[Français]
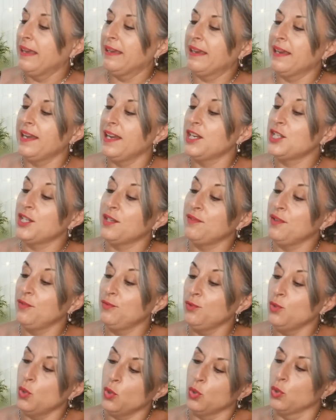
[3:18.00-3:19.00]
Quel âge
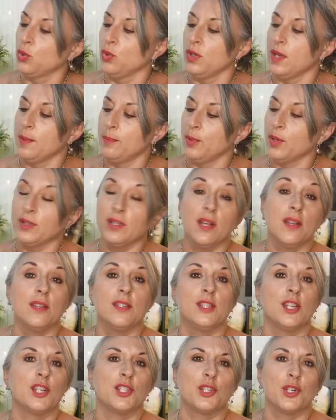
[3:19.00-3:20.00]
avez-vous Aucune
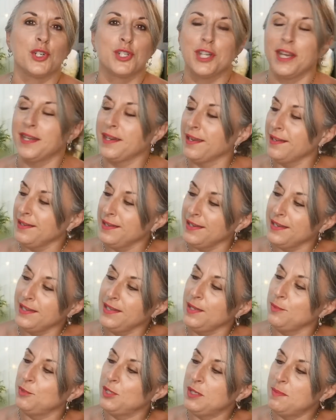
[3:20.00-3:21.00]
importance, ça change chaque année,
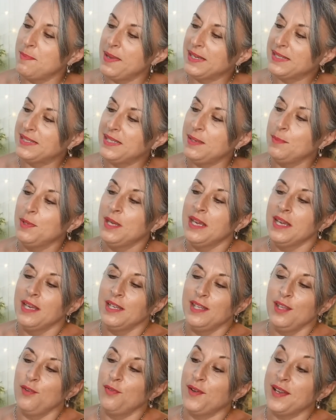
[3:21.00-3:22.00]
des petites maximes,
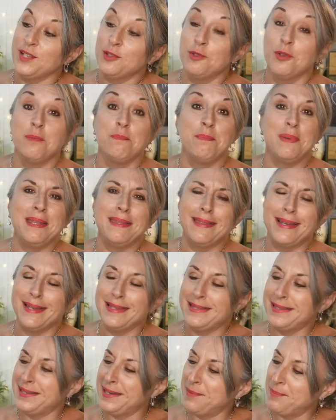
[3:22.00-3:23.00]
des phrases de
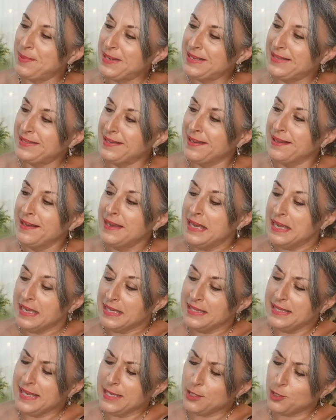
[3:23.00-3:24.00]
pétasse, elle appelle ça,
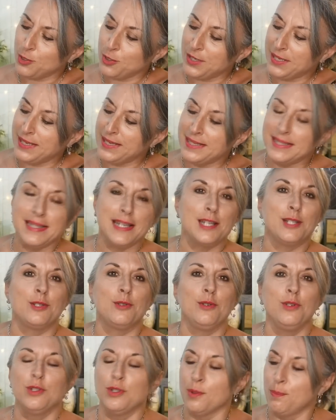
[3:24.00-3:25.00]
des trucs et des
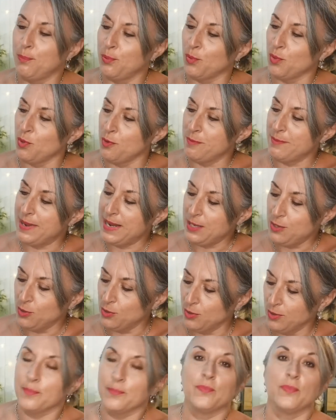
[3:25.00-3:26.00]
astuces pour le
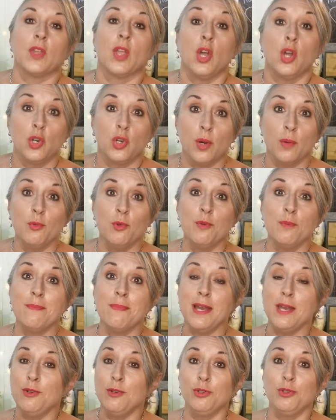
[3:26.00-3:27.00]
maillot, comme le
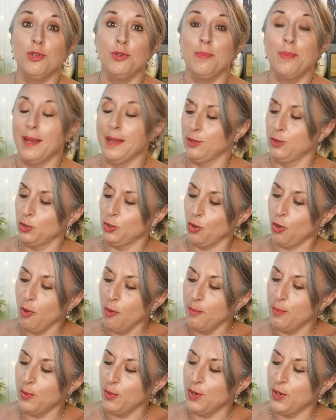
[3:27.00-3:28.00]
maillot de bain
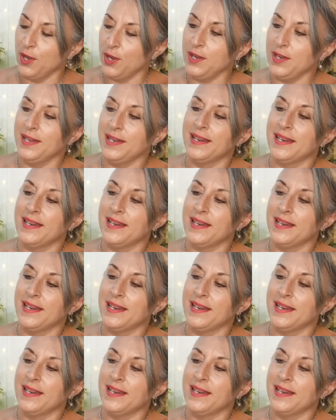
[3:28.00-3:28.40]
trompe-l'œil,